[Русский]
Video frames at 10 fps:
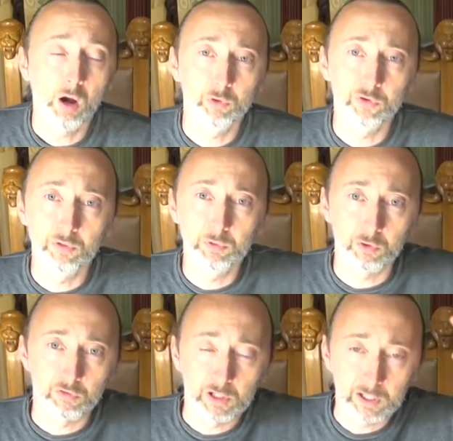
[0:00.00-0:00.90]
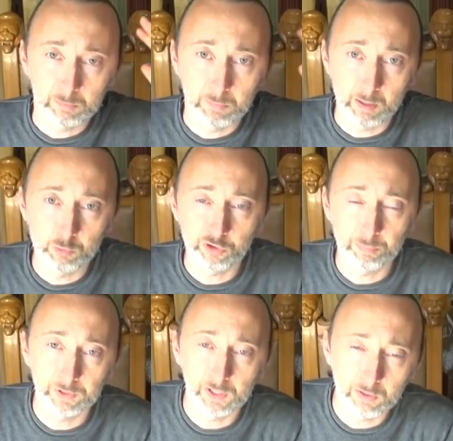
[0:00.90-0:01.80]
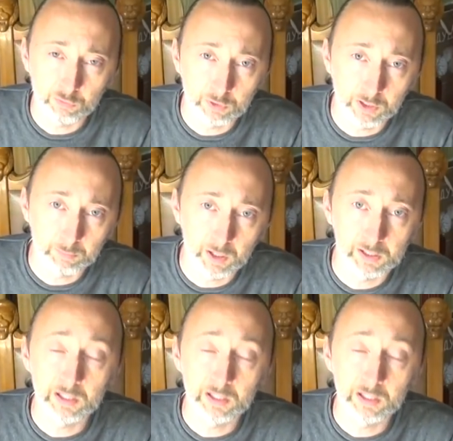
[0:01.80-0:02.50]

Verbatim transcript: он 90 лет, бабушка пила, и все нормально»,